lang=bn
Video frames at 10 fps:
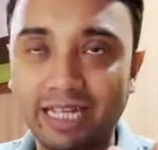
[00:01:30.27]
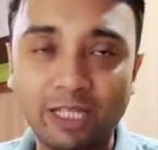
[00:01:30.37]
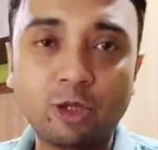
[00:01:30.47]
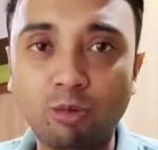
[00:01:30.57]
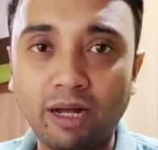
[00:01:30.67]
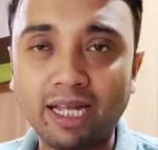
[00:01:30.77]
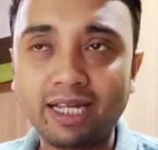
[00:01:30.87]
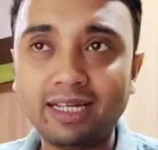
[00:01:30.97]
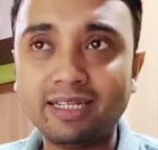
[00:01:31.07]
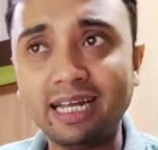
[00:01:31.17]
এর তো পাই
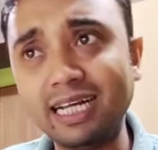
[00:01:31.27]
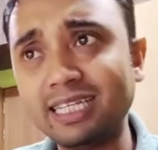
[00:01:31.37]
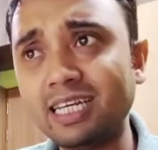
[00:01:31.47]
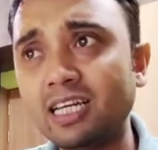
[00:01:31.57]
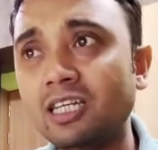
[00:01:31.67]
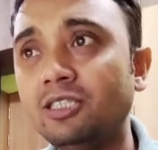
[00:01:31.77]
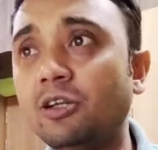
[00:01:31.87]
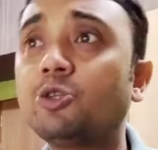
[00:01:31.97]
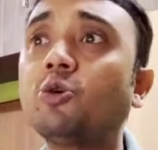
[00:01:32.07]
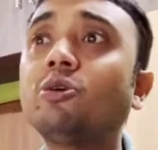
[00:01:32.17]
ঠিক আছে
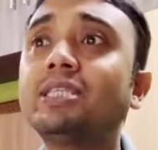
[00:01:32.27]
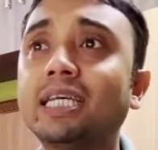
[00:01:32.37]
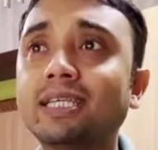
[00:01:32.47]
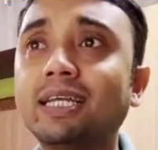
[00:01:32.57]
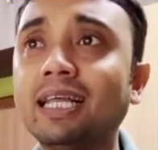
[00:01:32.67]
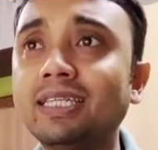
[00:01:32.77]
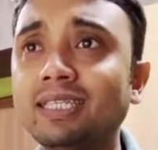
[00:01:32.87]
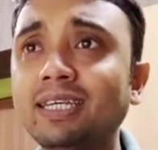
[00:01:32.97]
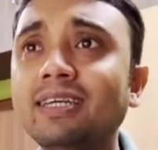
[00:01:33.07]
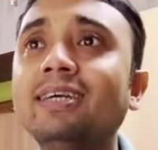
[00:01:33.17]
চলো শুরু করছি আজকের
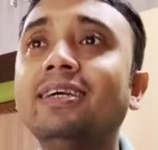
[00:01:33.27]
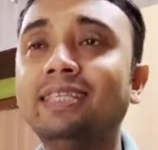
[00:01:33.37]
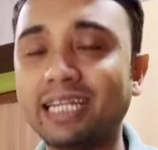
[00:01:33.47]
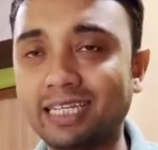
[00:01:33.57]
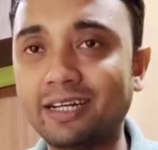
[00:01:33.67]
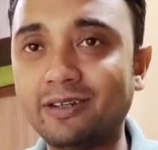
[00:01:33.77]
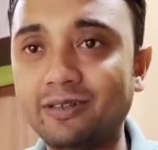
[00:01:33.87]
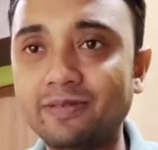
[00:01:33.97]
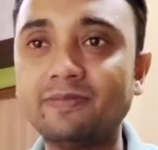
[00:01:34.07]
ক্লাসটি দেখতে থাকো